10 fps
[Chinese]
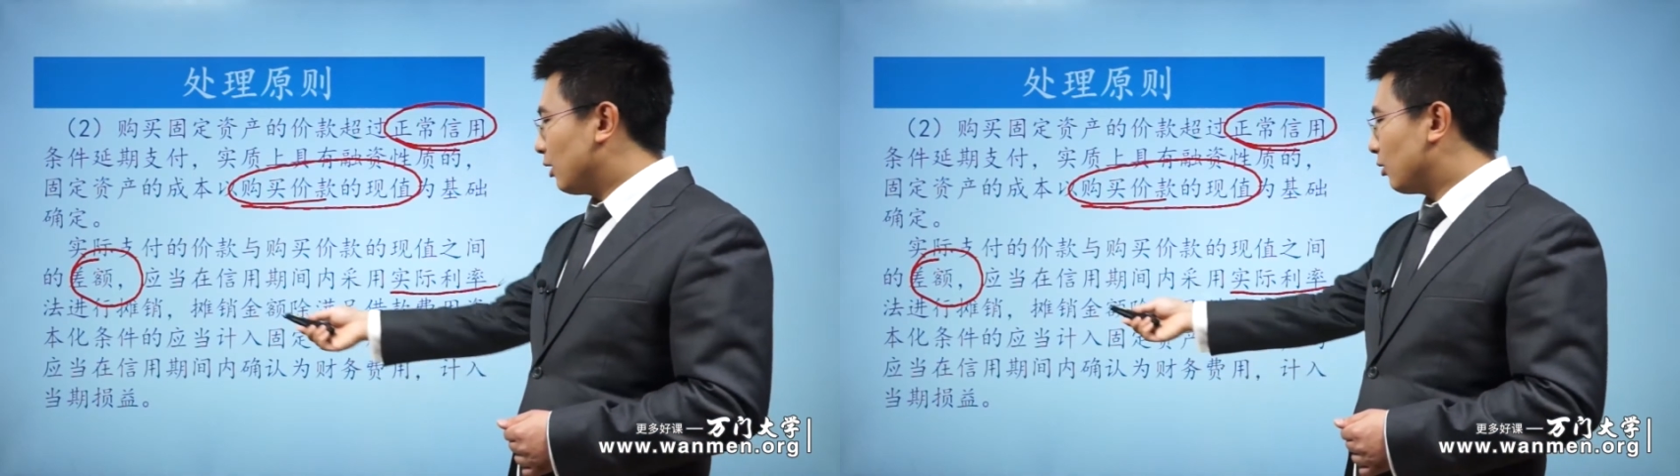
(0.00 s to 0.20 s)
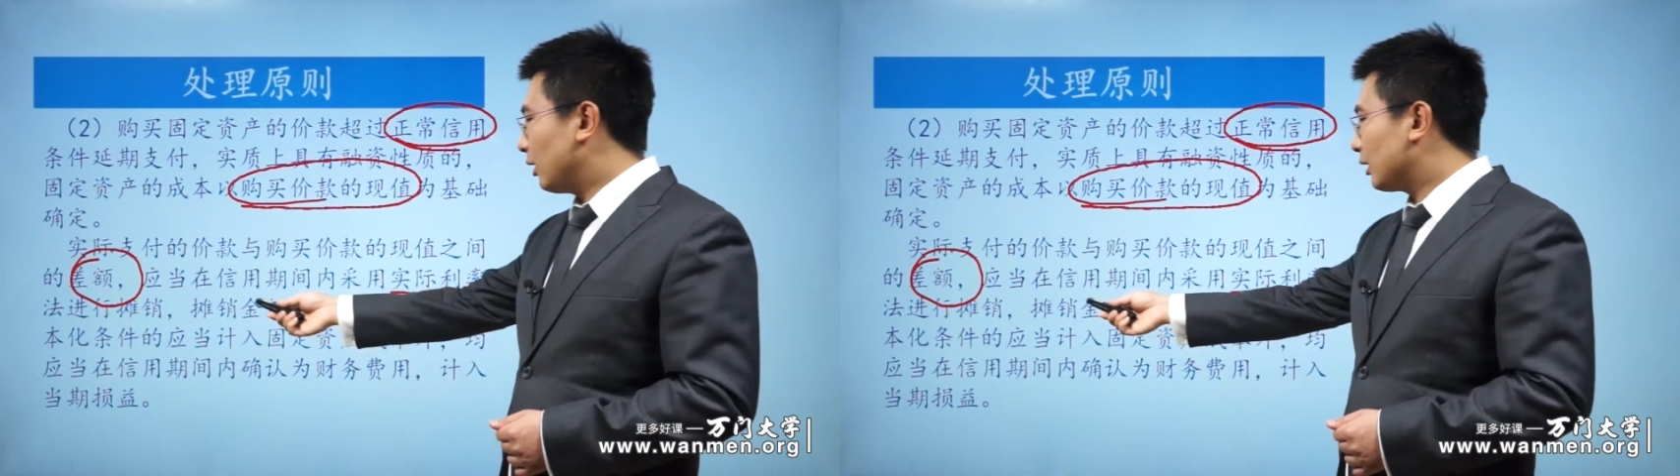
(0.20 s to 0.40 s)

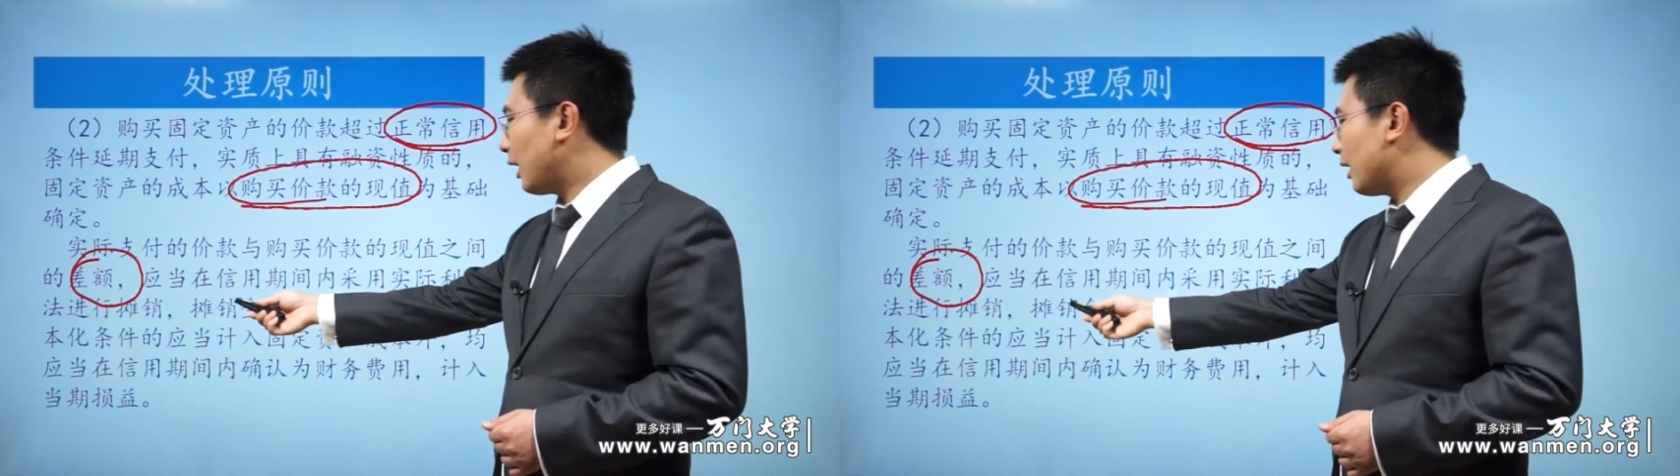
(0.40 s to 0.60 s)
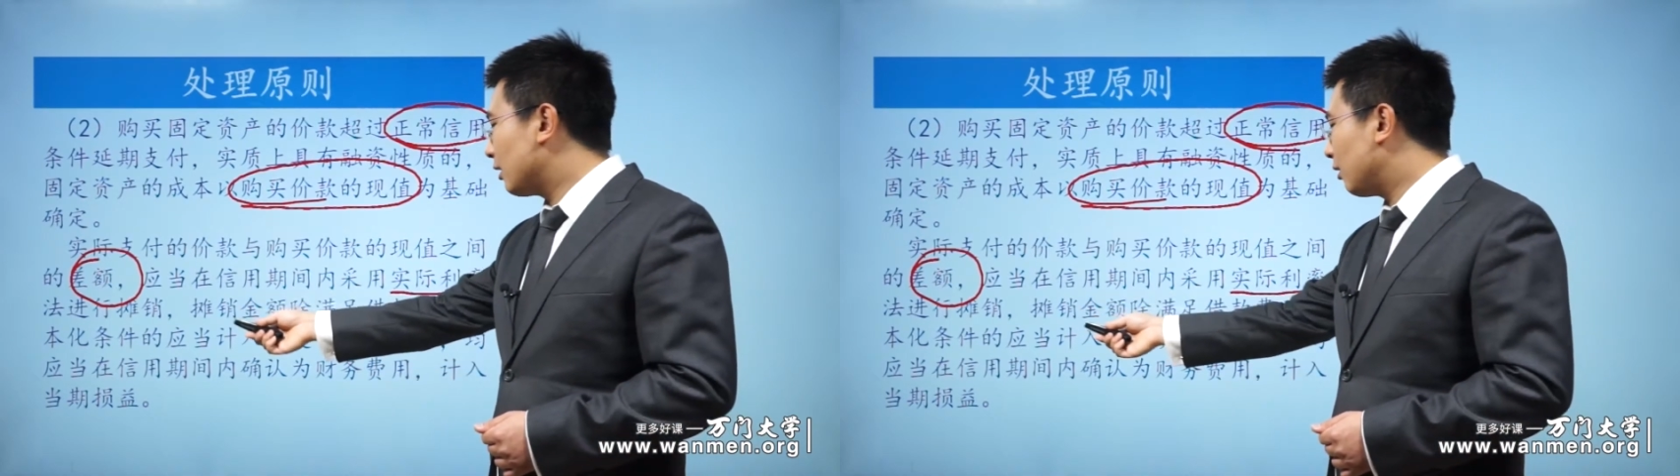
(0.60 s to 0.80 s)
说
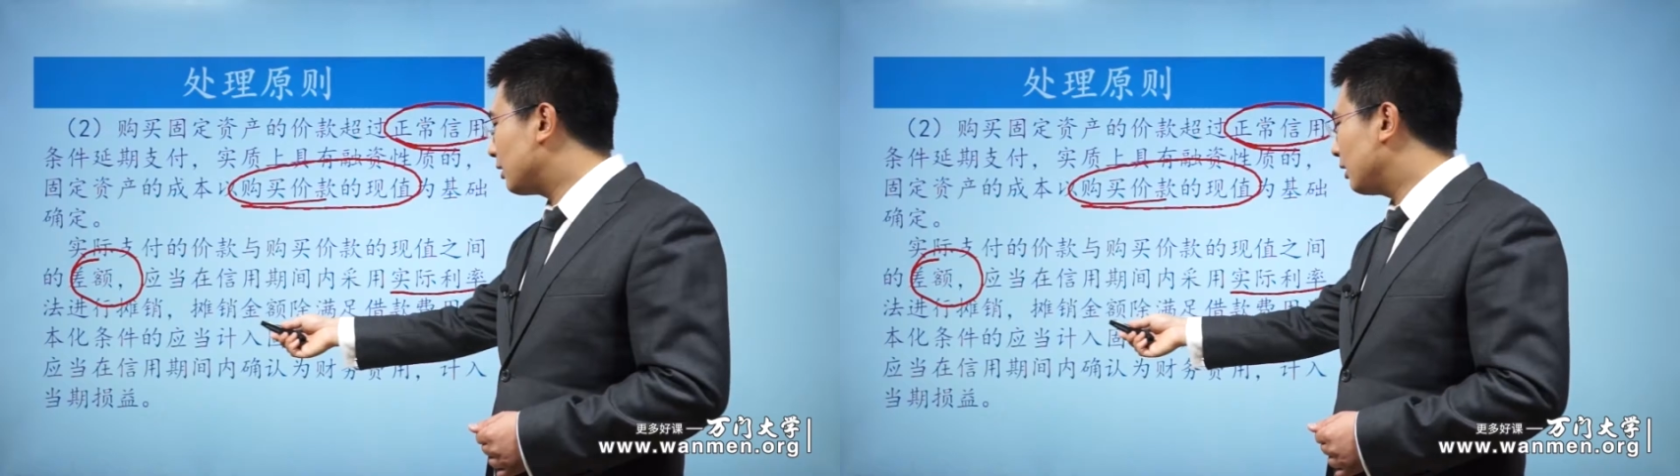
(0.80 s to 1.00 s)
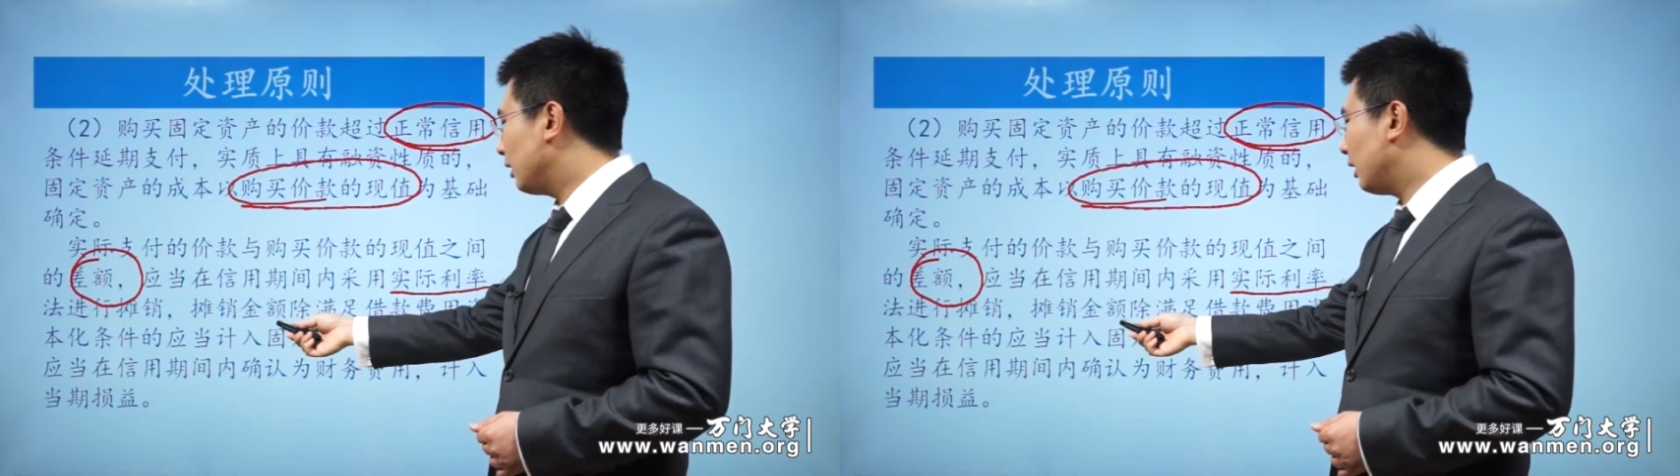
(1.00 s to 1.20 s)
摊
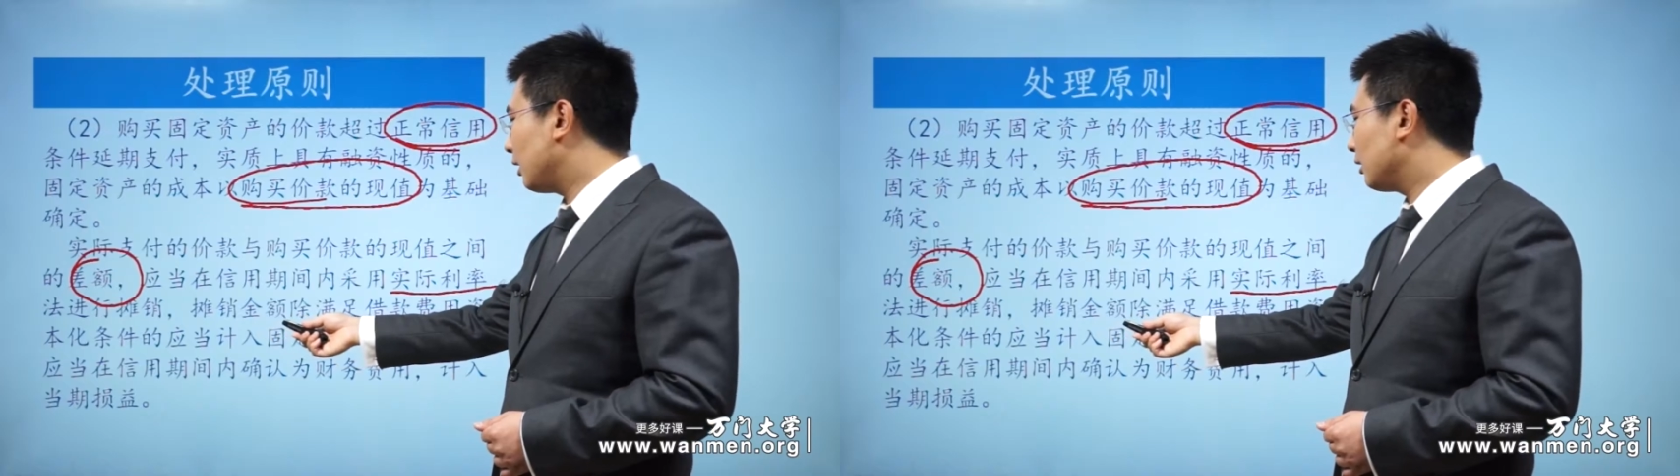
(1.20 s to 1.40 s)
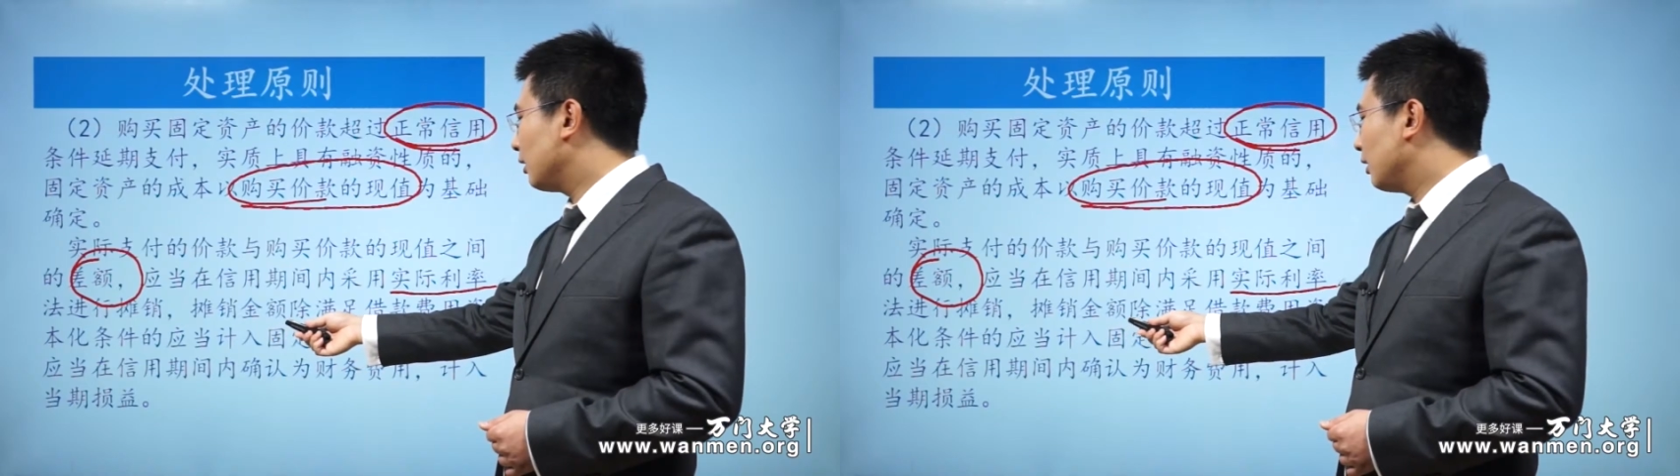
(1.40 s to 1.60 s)
销金
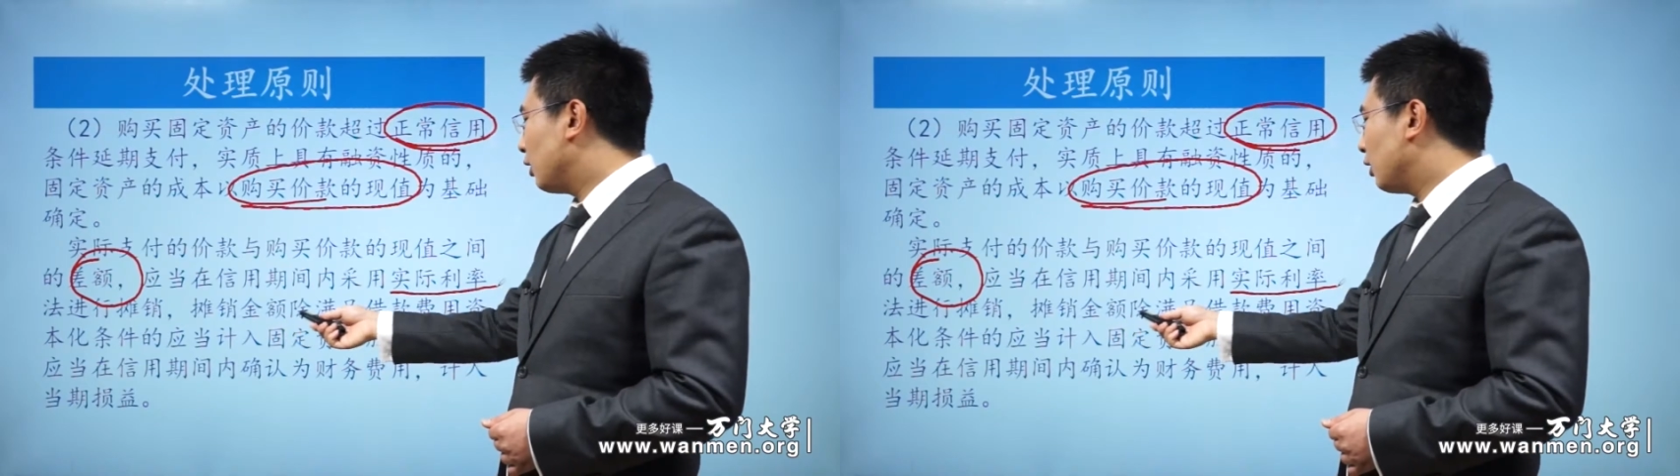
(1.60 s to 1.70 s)
额